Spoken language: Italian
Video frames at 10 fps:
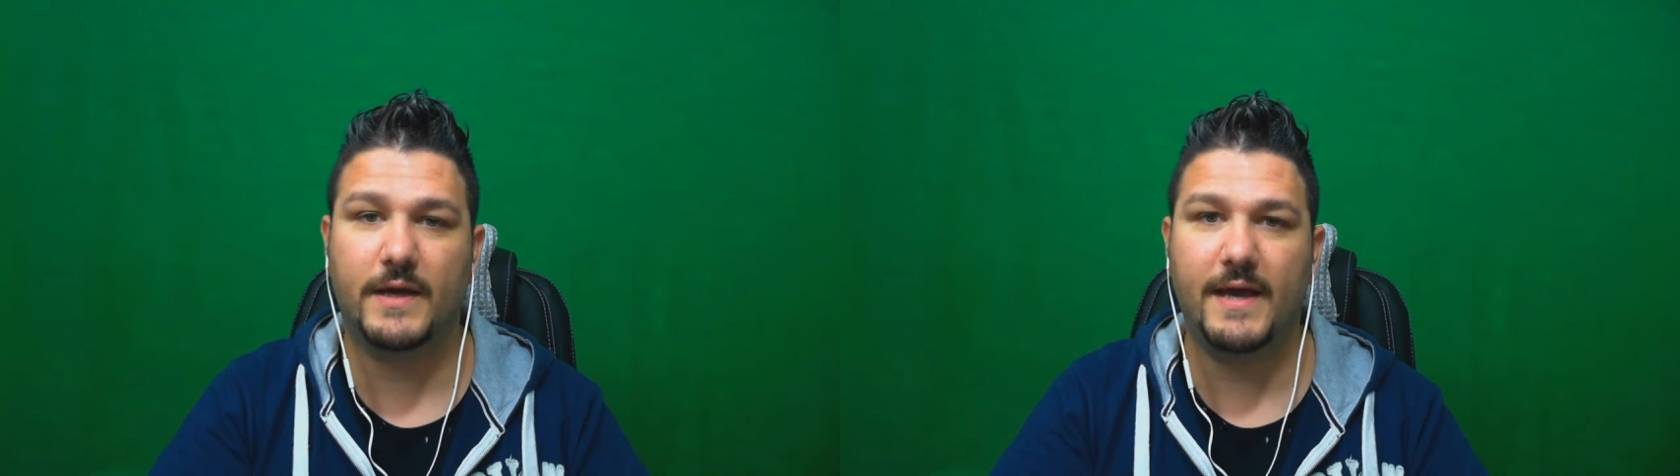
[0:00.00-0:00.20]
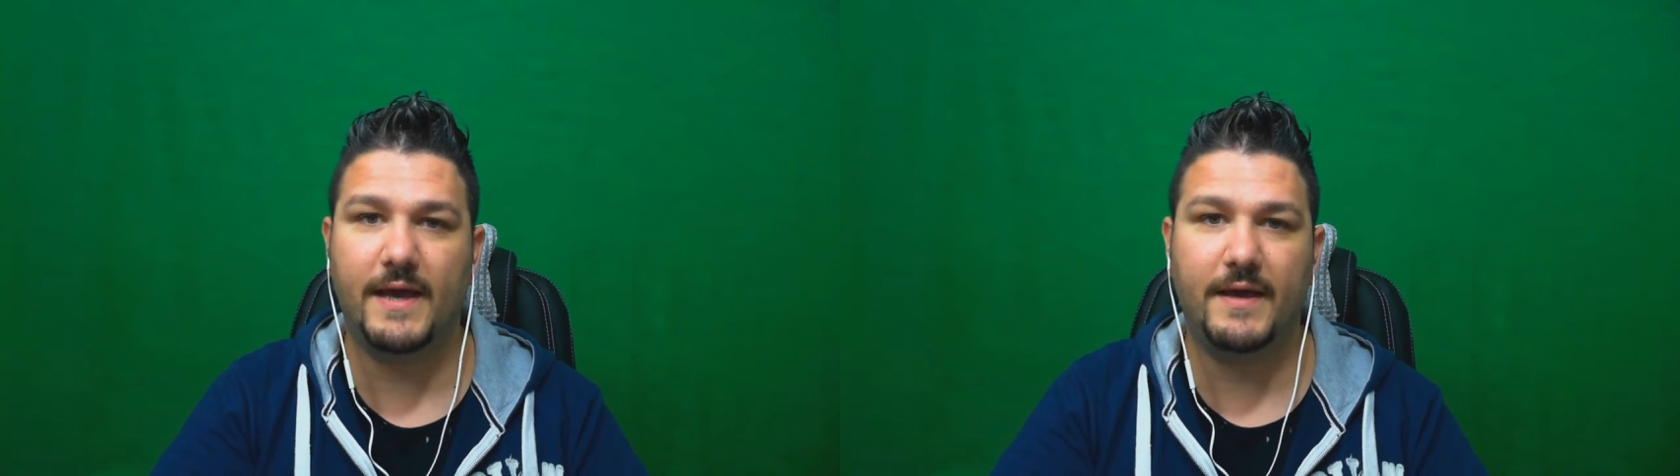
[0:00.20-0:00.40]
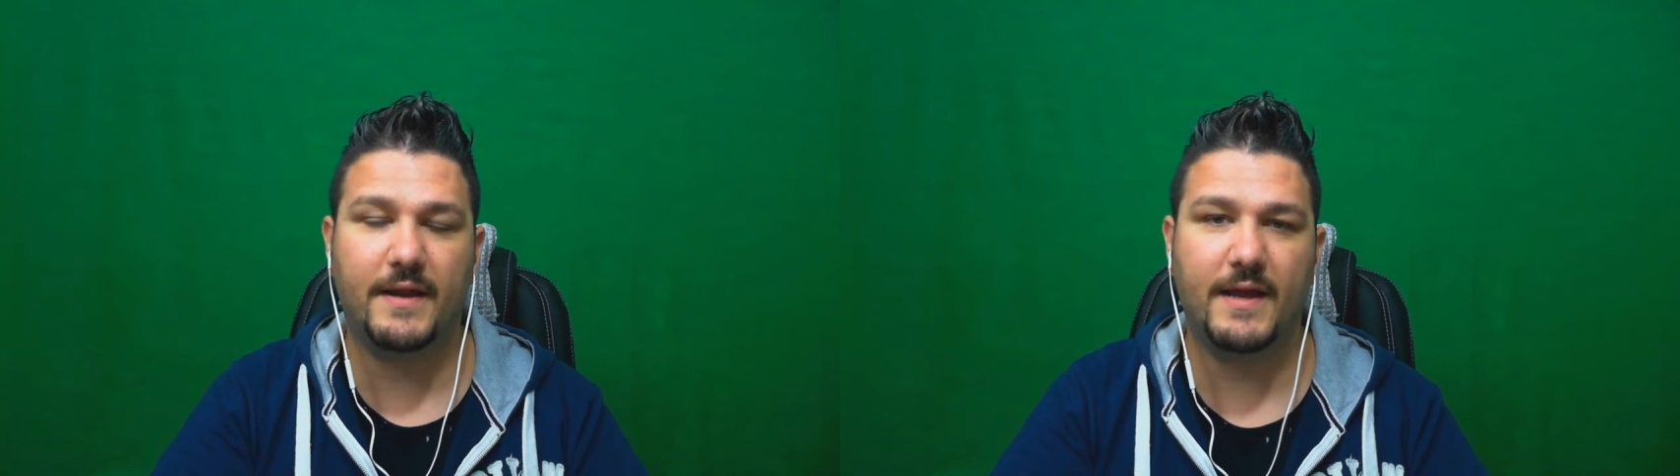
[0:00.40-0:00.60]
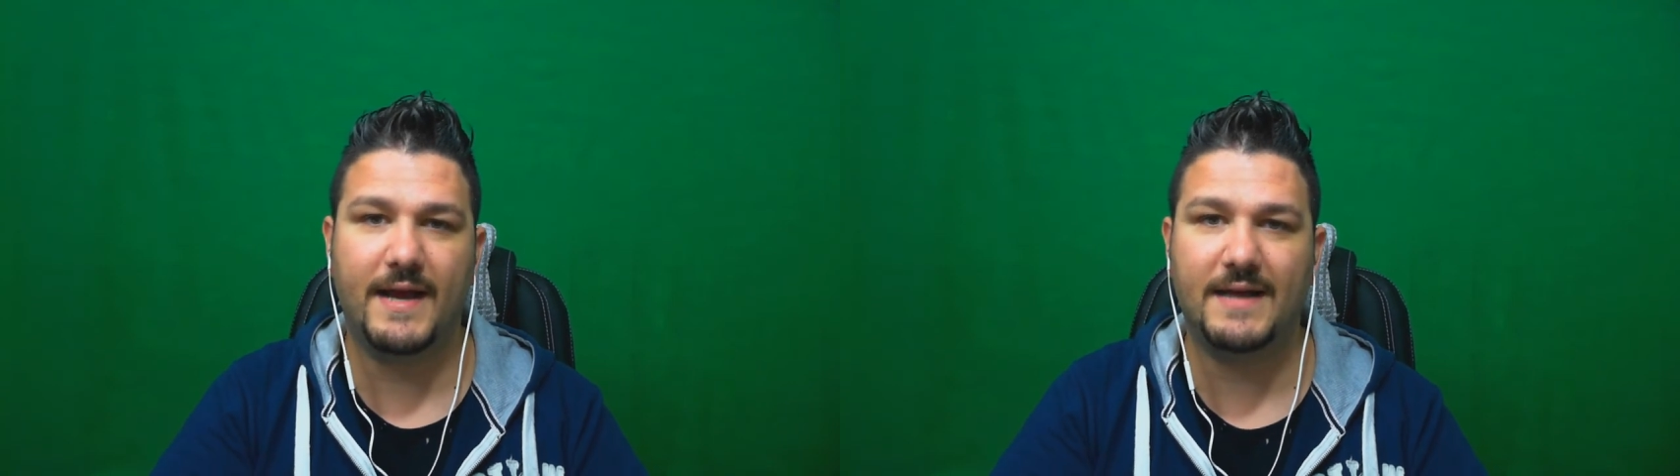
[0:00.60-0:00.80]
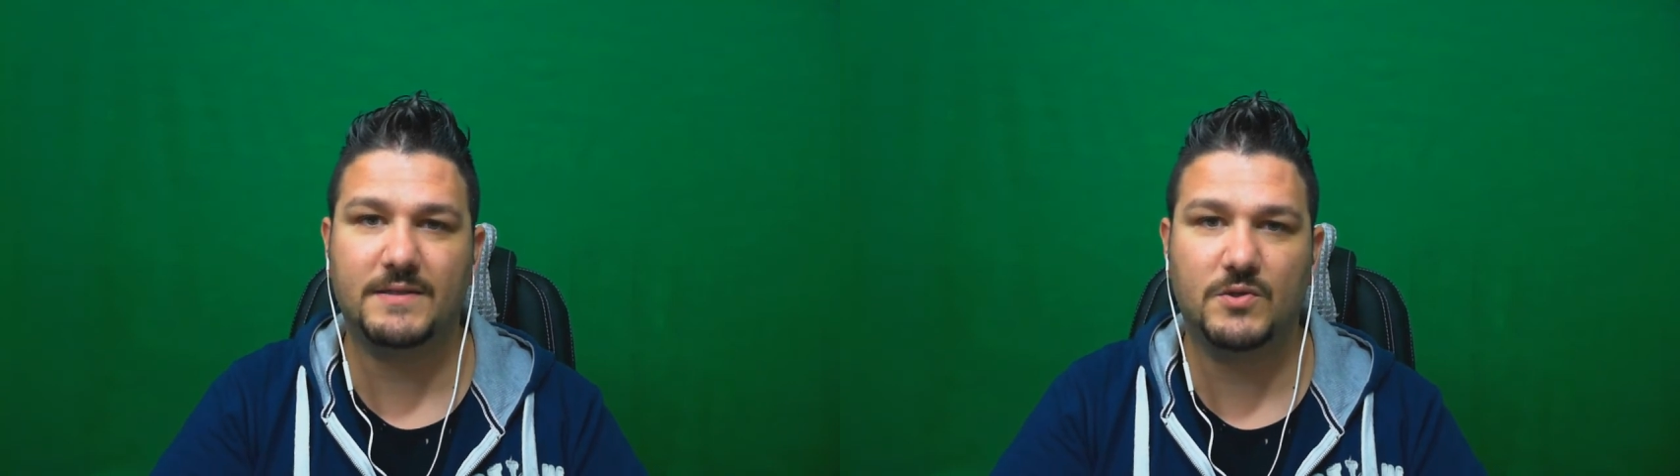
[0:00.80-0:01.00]
che il
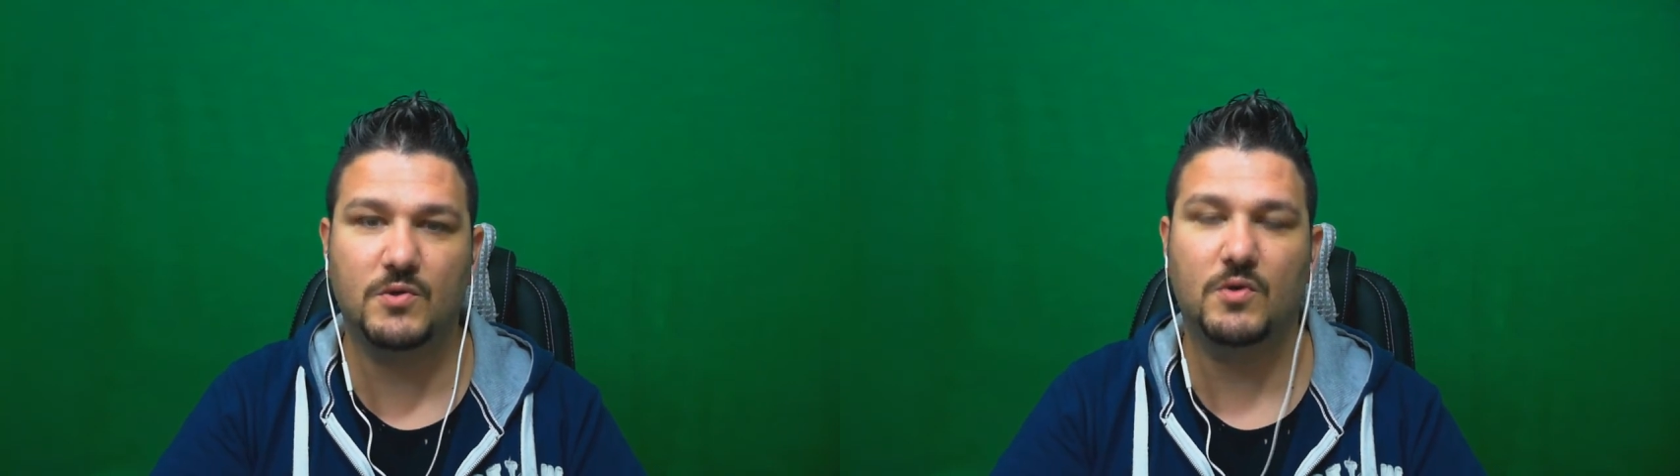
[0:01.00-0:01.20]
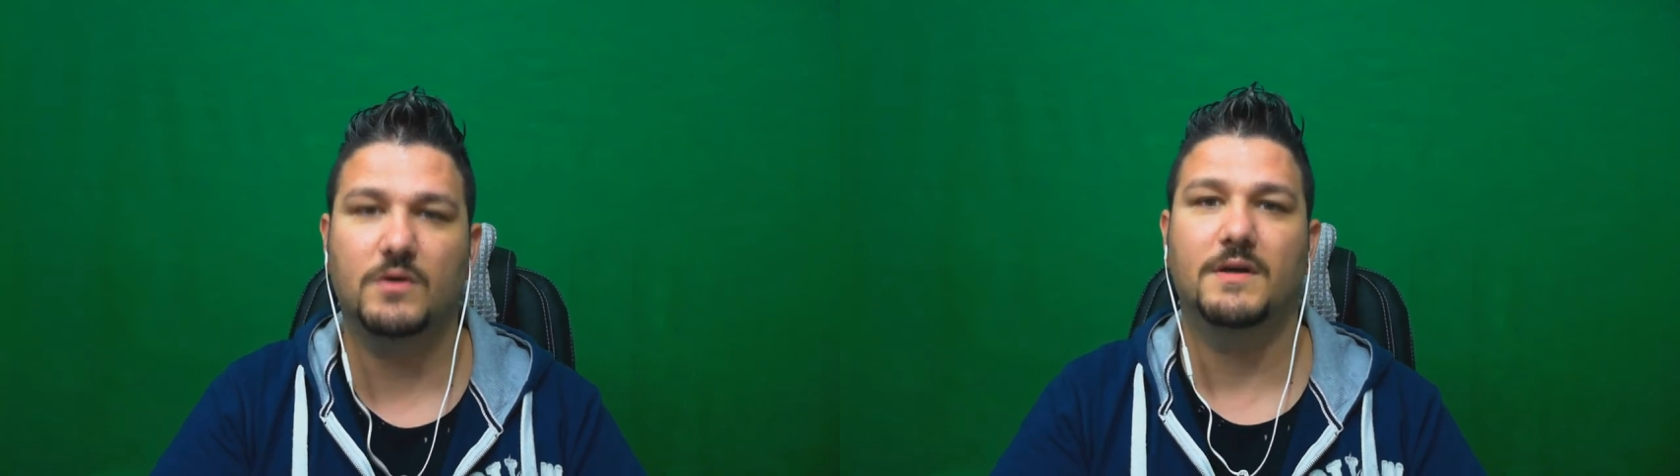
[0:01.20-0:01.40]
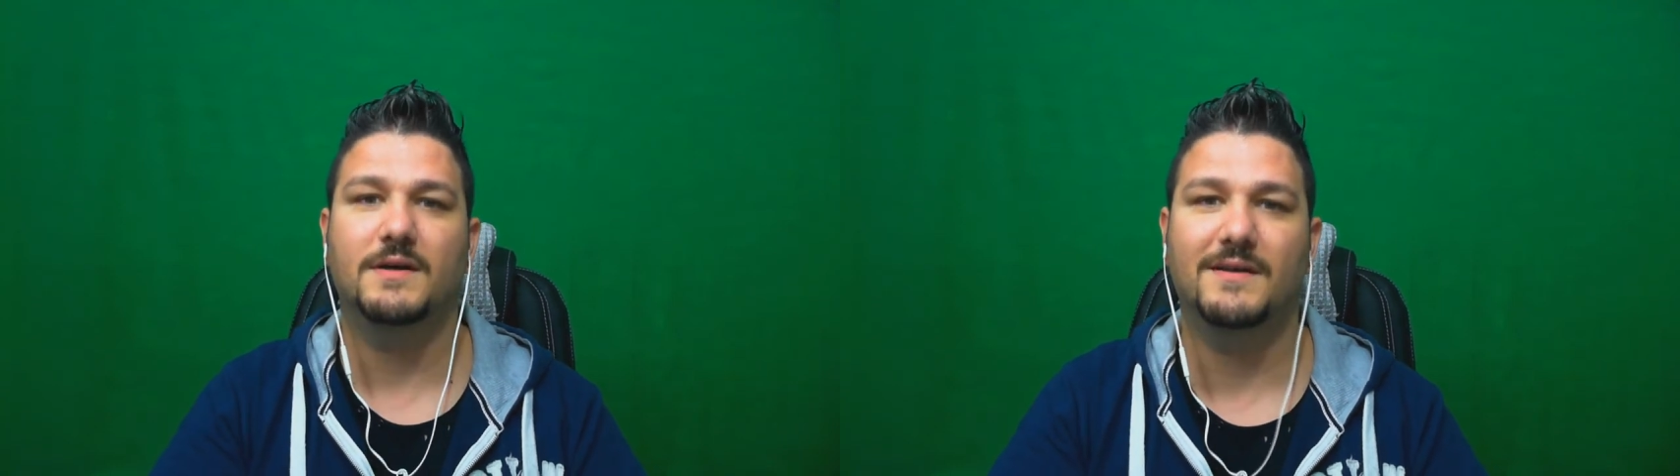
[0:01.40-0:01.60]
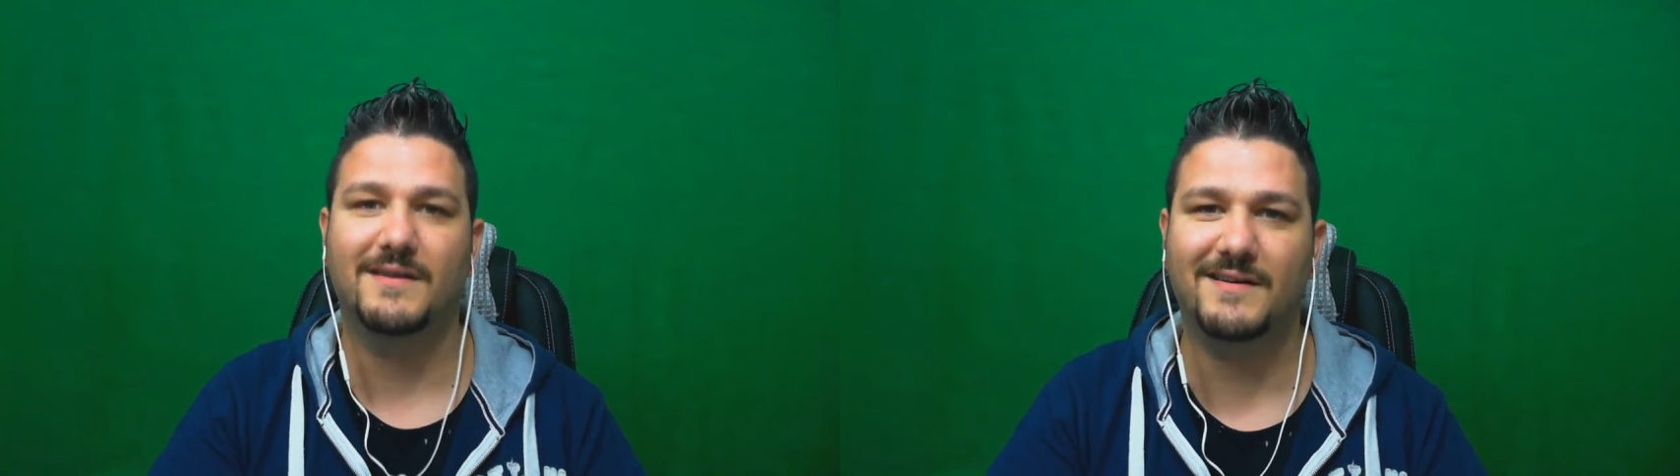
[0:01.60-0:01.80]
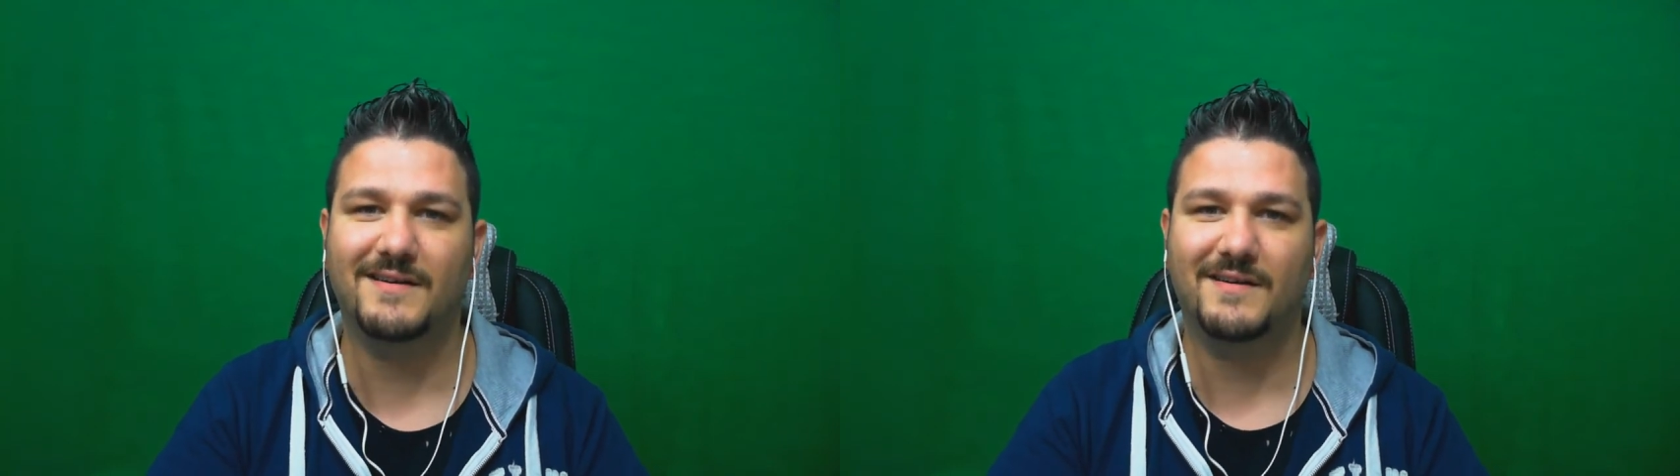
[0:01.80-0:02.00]
ragazzo
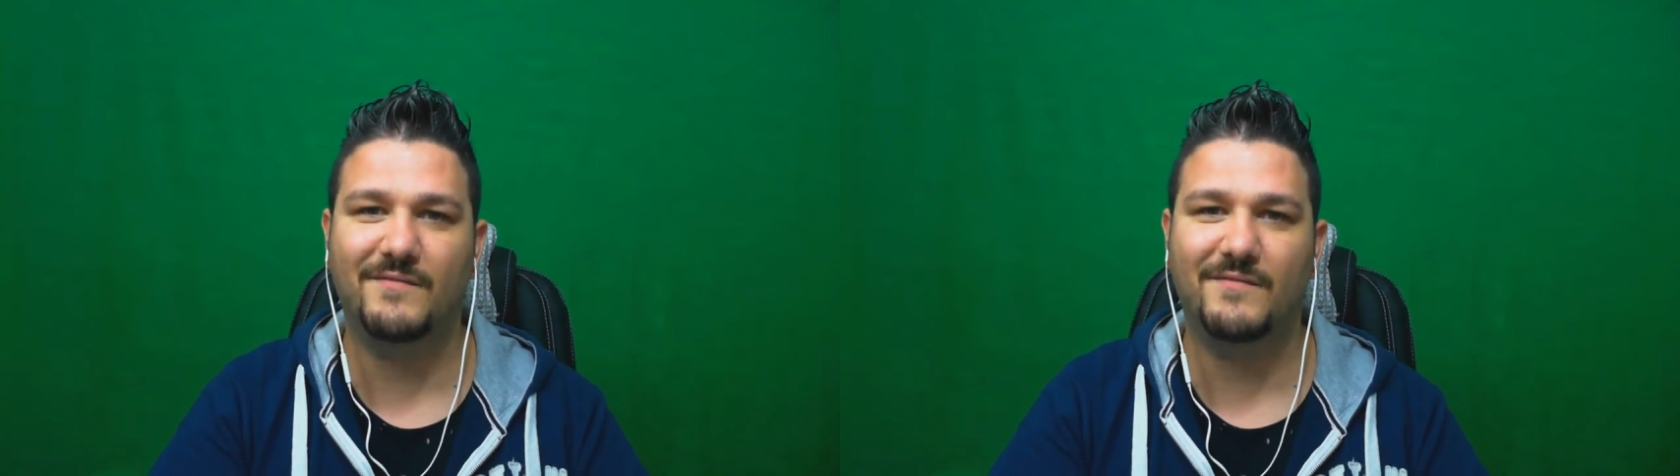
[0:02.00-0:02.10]
eh,